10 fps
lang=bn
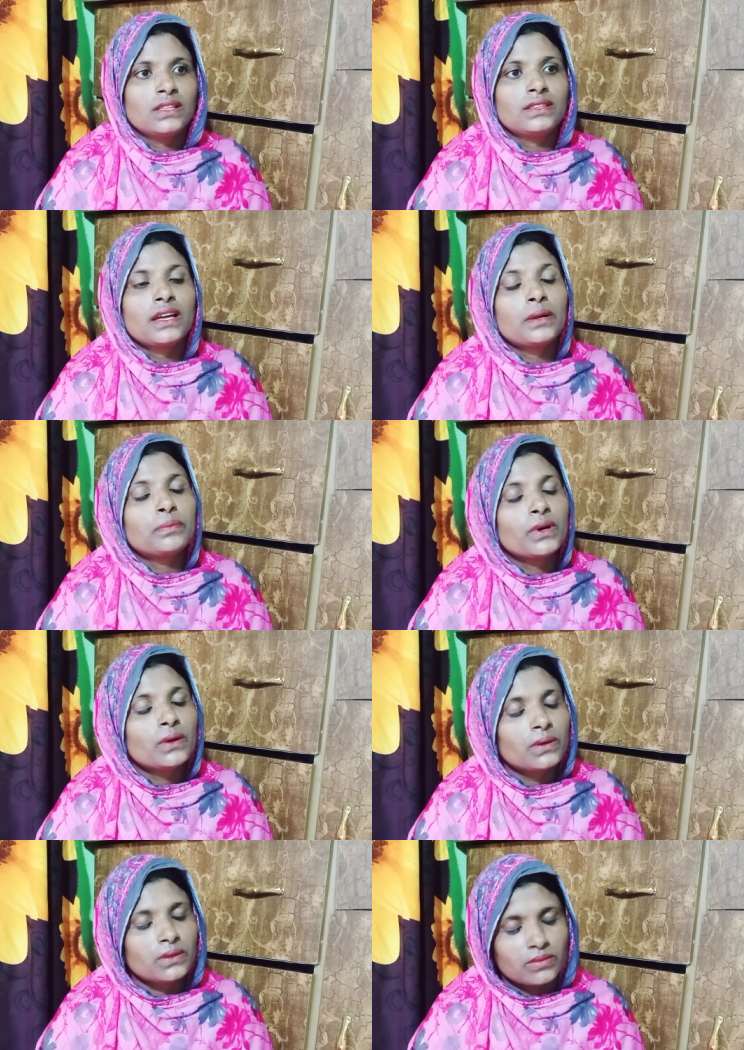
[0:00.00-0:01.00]
তারপর
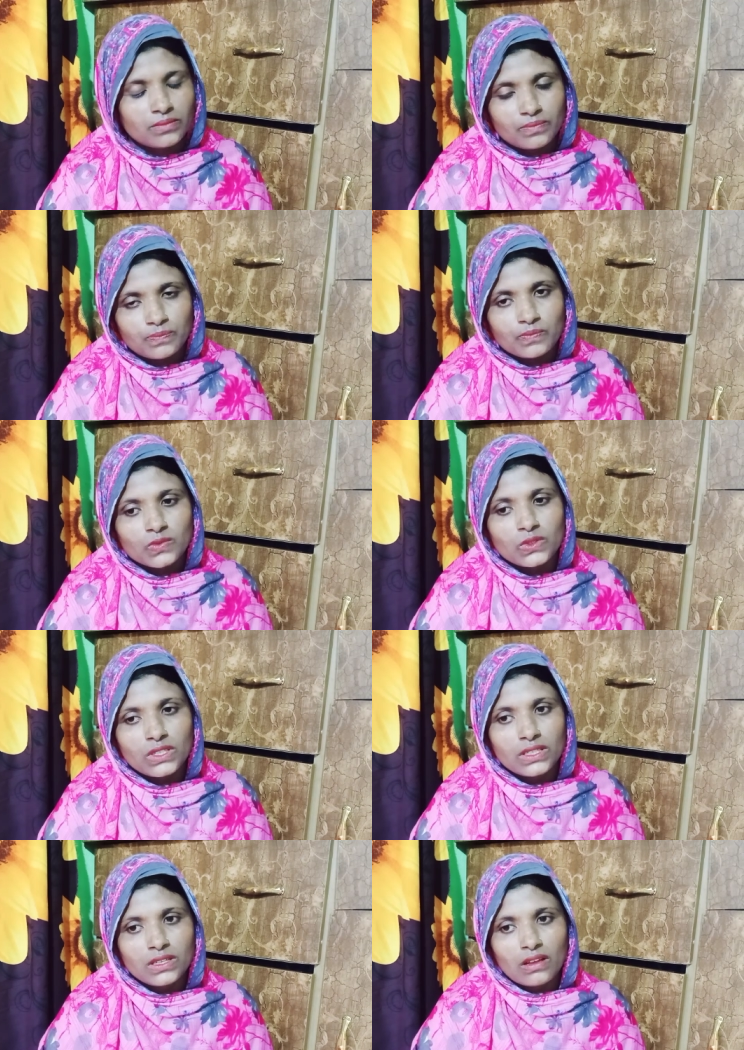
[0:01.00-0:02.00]
ওই
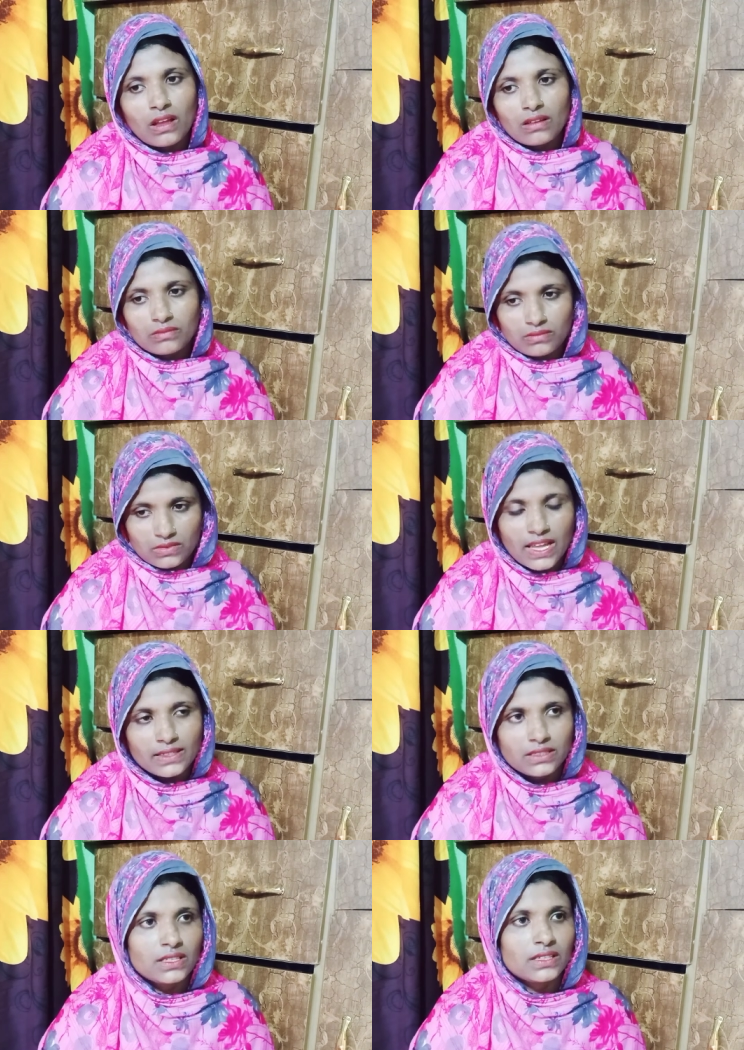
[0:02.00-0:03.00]

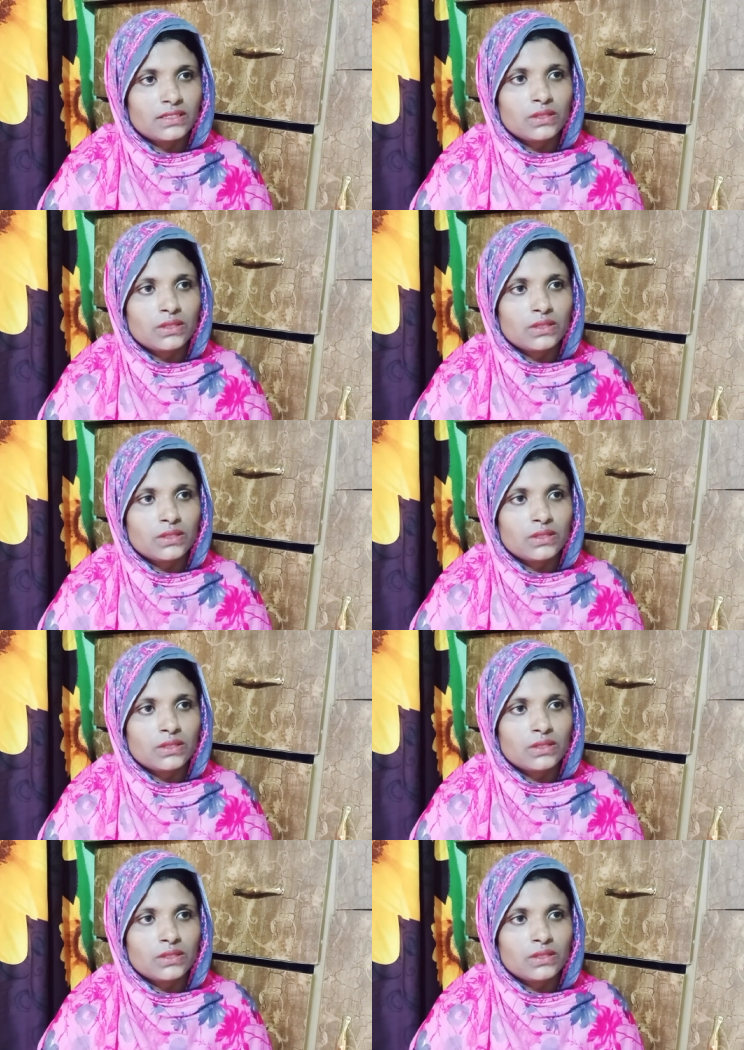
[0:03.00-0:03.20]
থাকতে থাকতে